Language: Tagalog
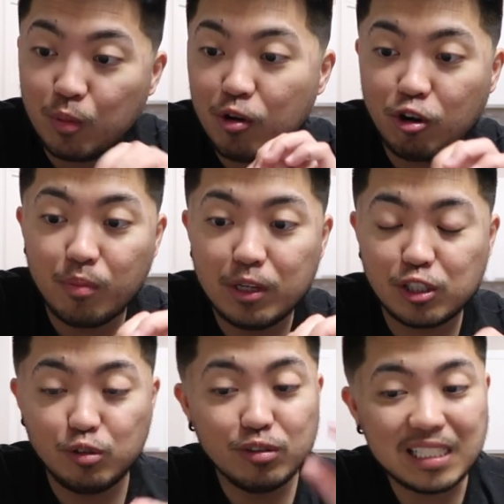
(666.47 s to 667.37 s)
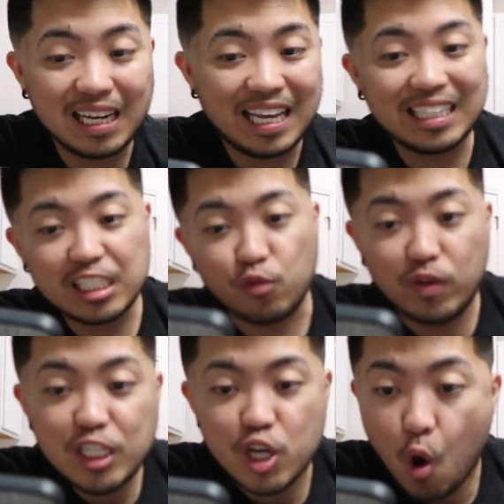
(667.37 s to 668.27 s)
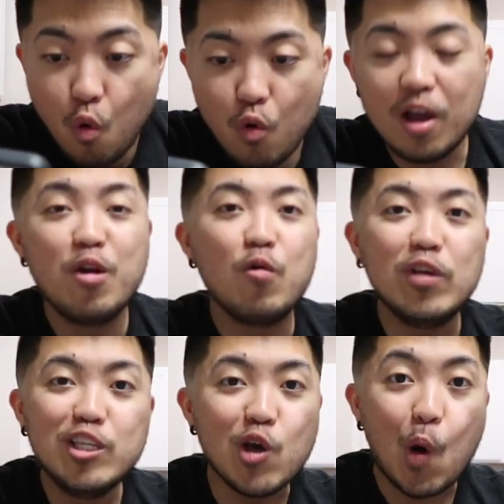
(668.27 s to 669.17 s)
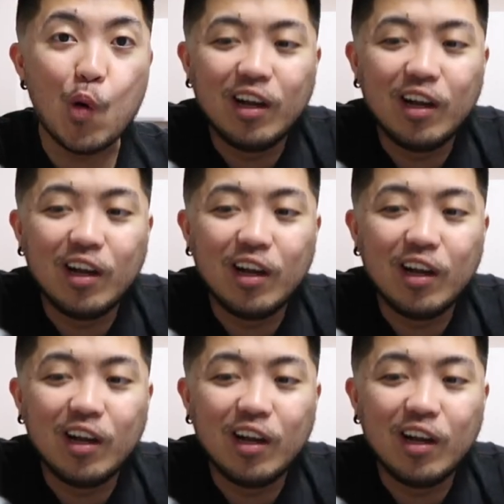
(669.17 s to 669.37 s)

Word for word: yung mga comments doon sa latest video. Video?